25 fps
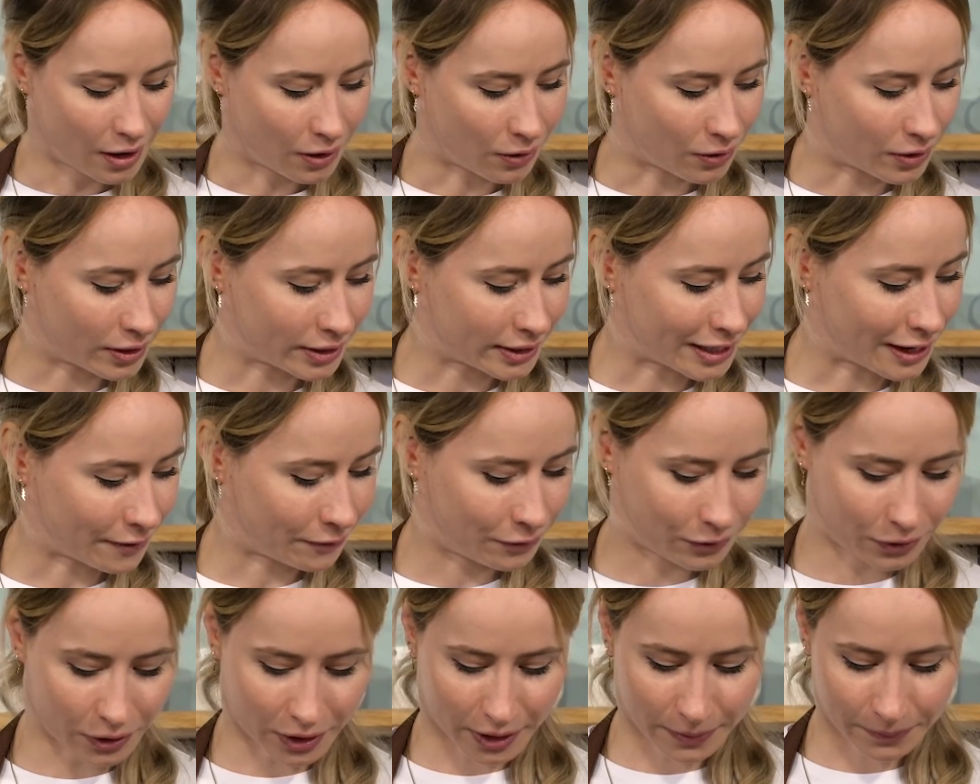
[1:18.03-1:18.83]
Und
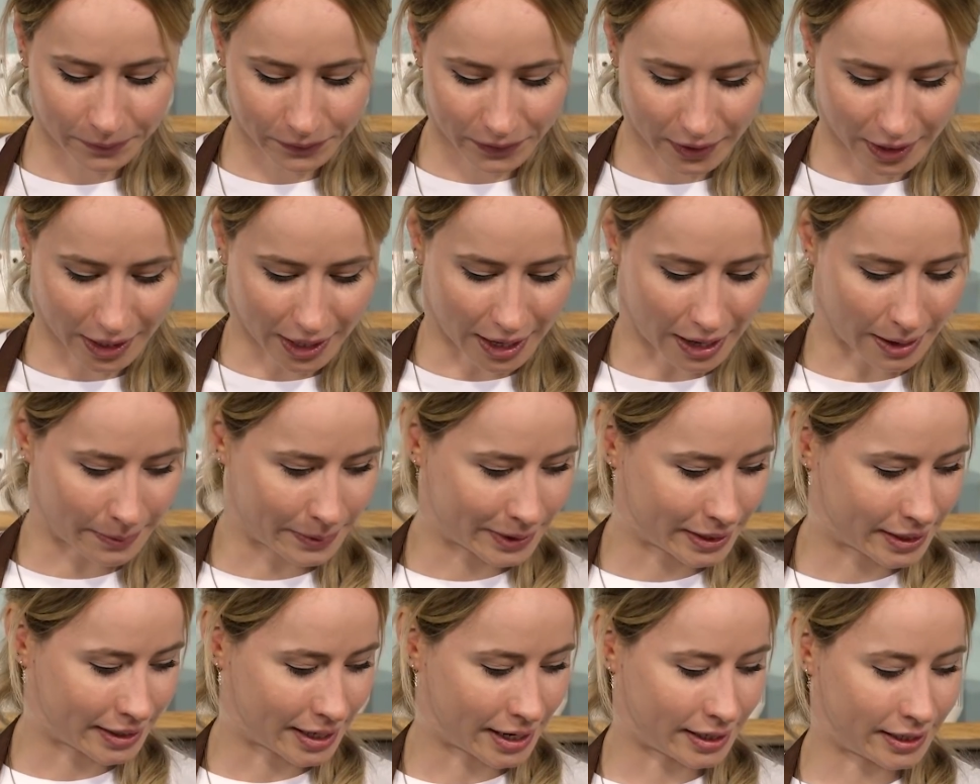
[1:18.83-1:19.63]
dafür
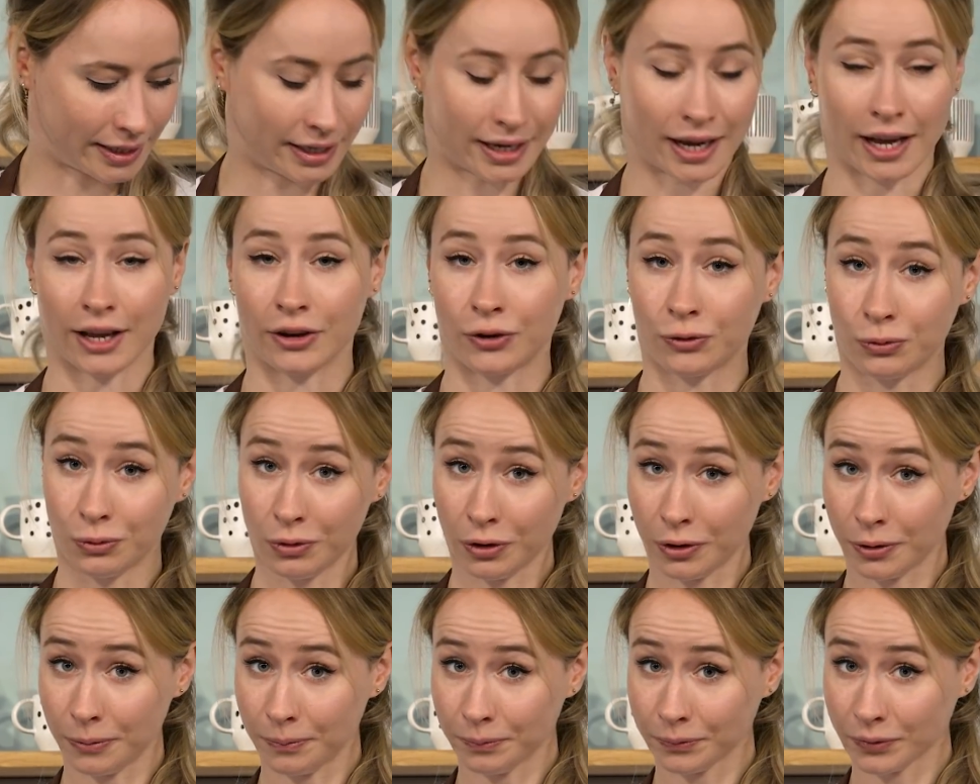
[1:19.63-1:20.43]
habe ich dann hier ein Tuch